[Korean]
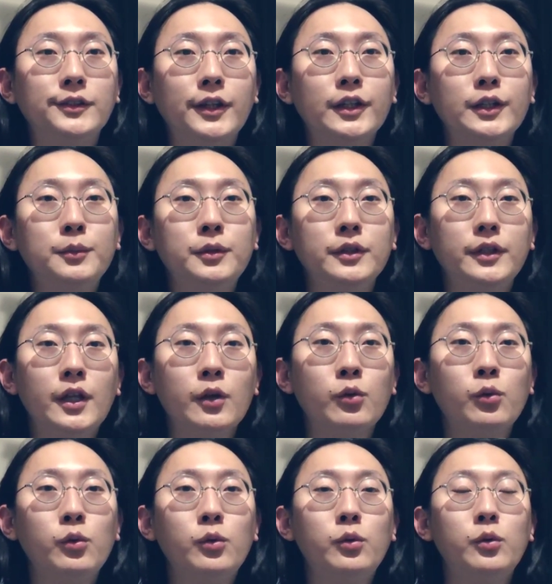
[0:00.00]
세금을
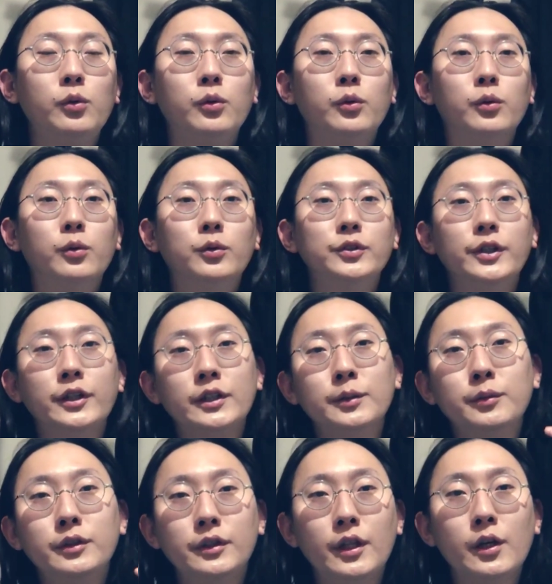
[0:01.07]
떼고
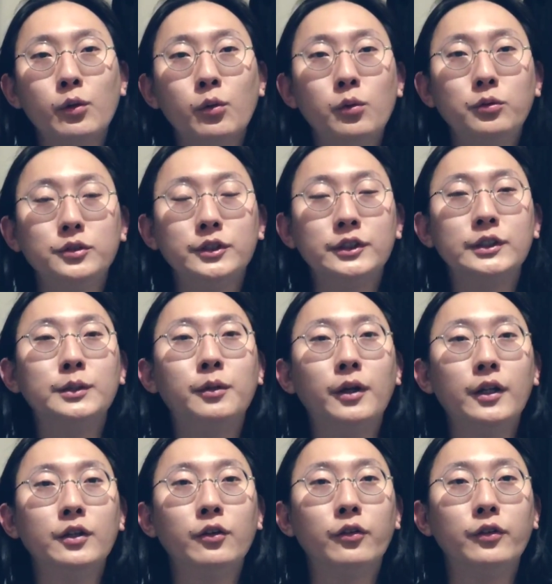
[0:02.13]
세금을 떼고
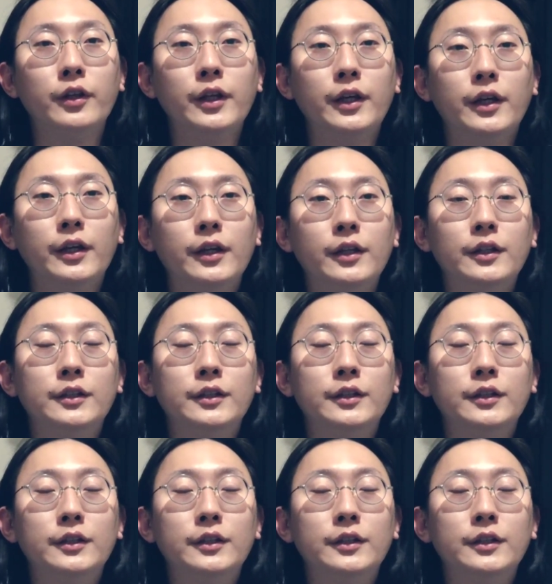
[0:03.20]
지급을 하는 건데,